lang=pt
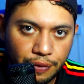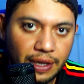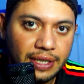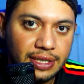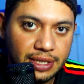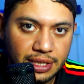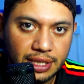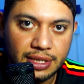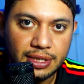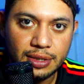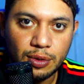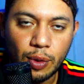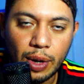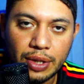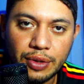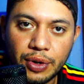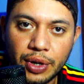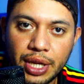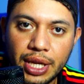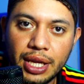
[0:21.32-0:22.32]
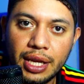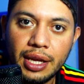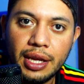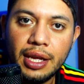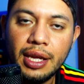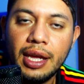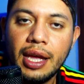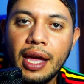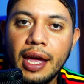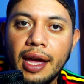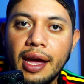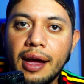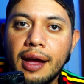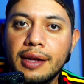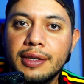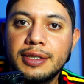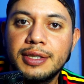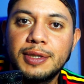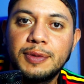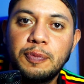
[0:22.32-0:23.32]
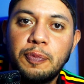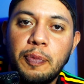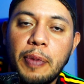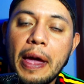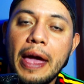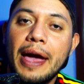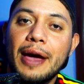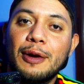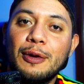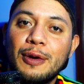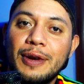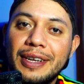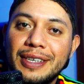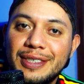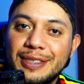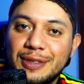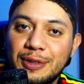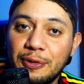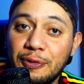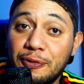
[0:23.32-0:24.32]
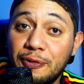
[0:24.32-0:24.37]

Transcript: fazia esse quadro aqui, que é as pérolas do